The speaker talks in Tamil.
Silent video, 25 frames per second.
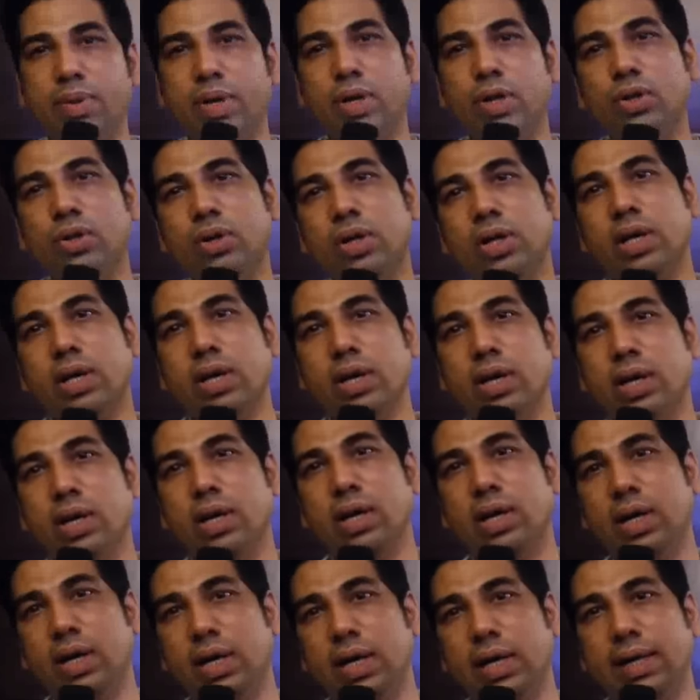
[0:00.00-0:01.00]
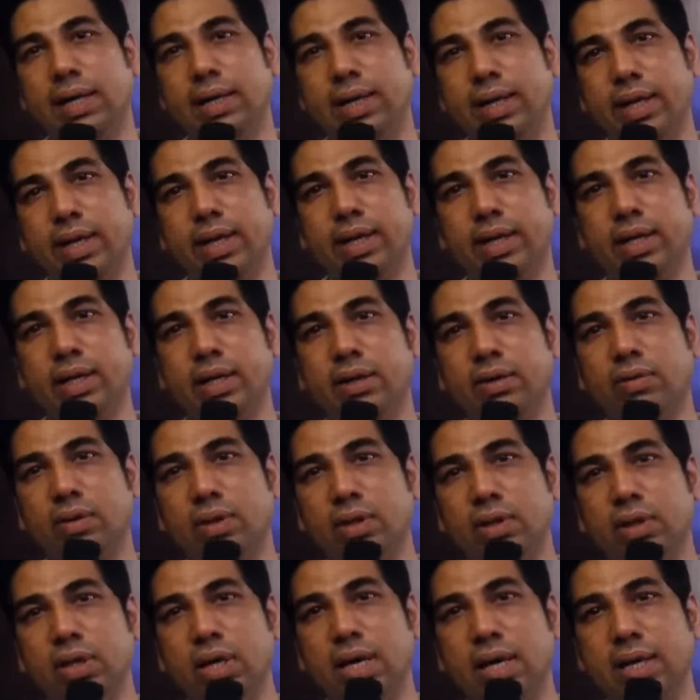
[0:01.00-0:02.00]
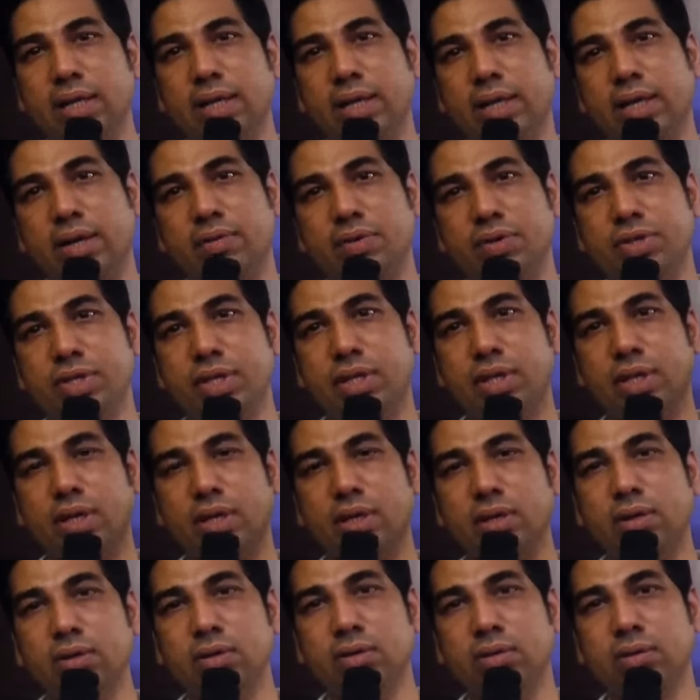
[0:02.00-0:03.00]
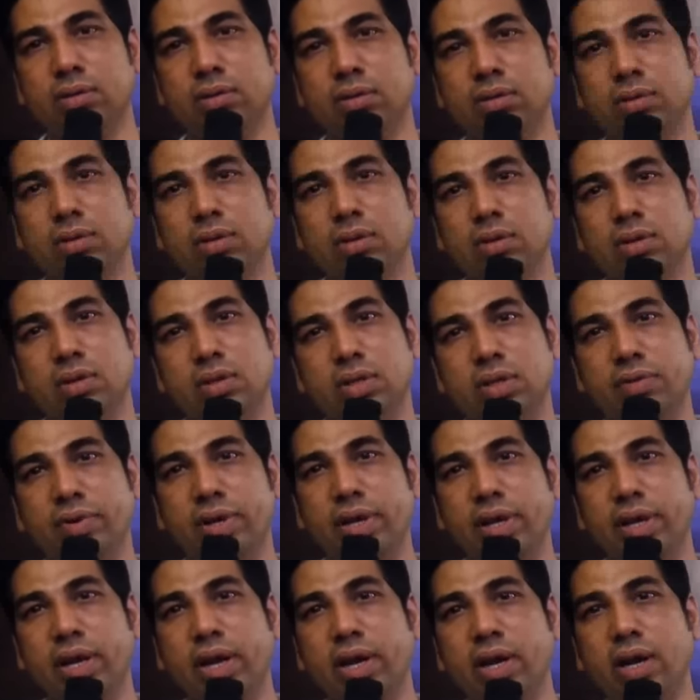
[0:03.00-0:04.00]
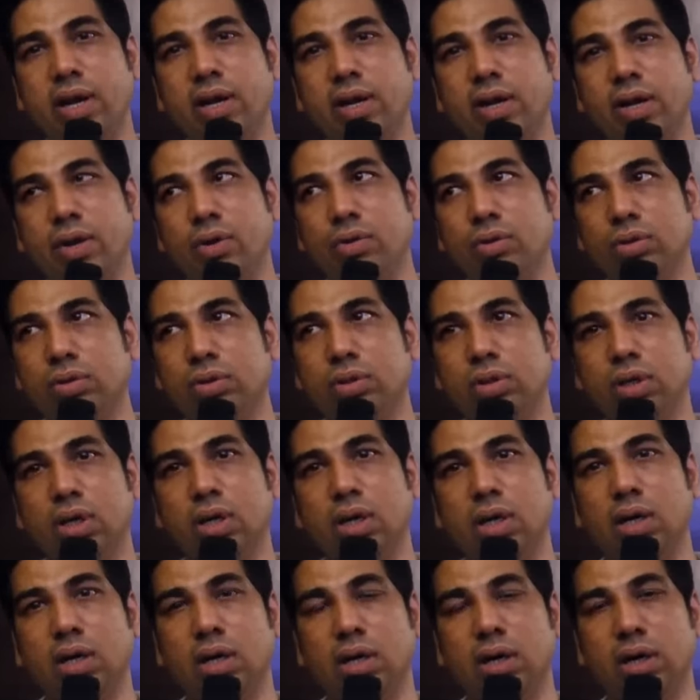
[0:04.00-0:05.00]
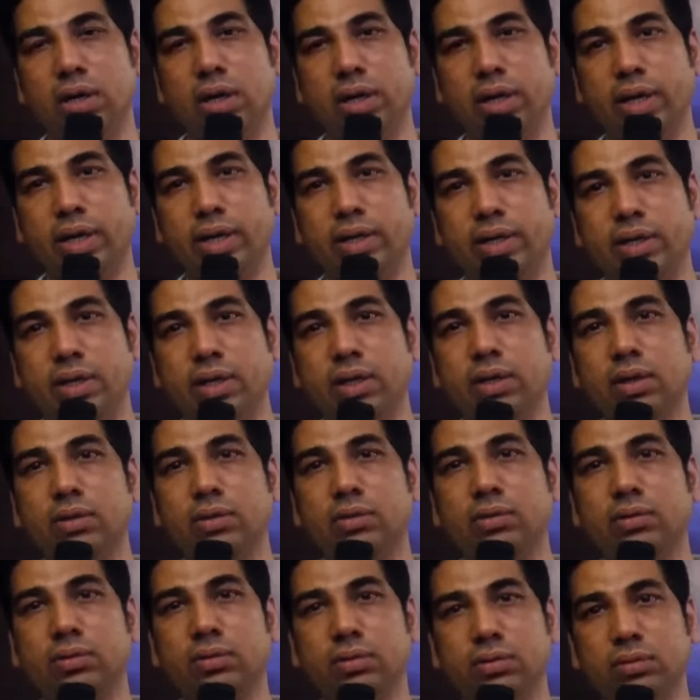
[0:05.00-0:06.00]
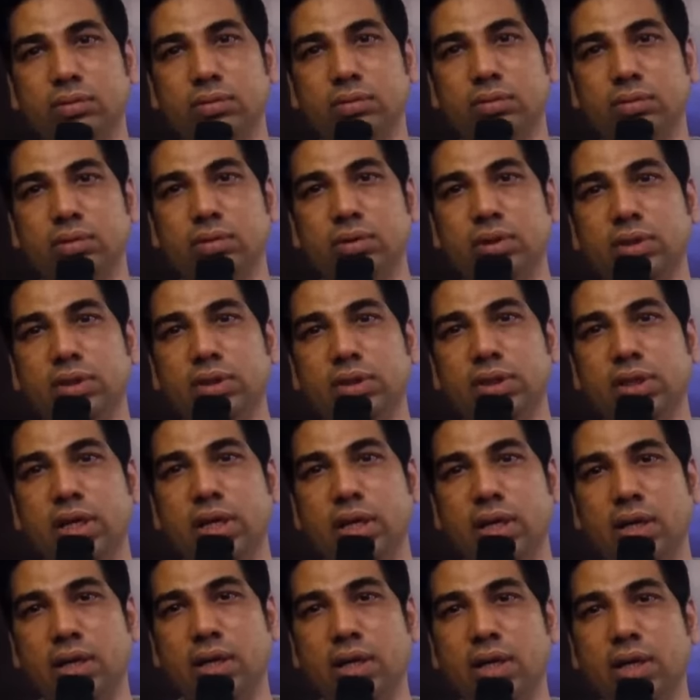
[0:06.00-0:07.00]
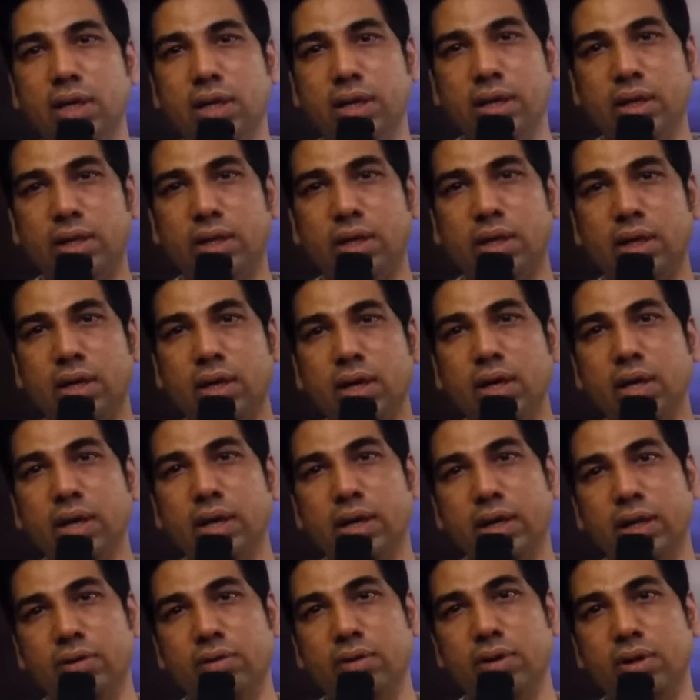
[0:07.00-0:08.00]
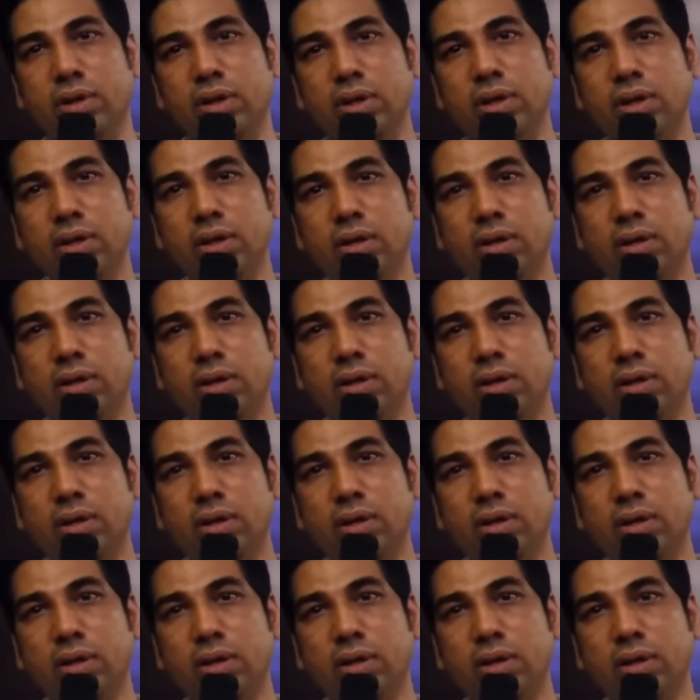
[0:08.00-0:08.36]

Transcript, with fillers: படத்தோட டைரக்டர் வந்து ஆதிக் ரவிச்சந்திரன் இட்ஸ் அ வெரி யங் அண்ட் யூத் டைரக்டர் த்ரிஷா இல்லைனா நயன்தாரா இது வந்து